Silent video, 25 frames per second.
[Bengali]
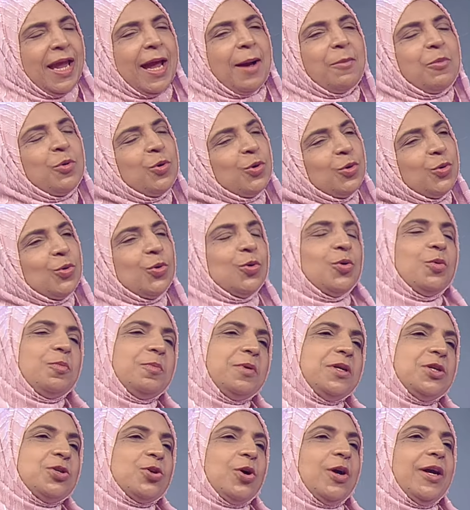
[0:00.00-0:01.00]
এমন কোনো
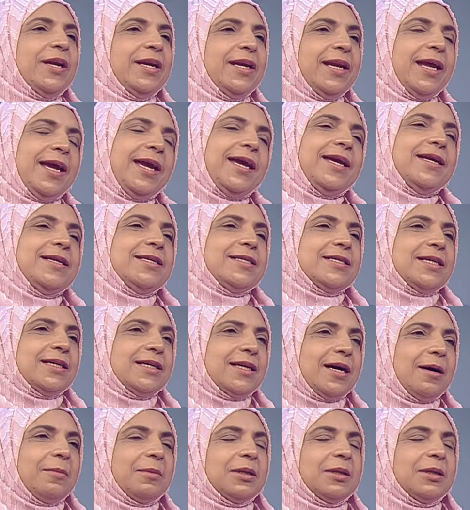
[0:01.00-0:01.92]
বিষয় নেই যেটা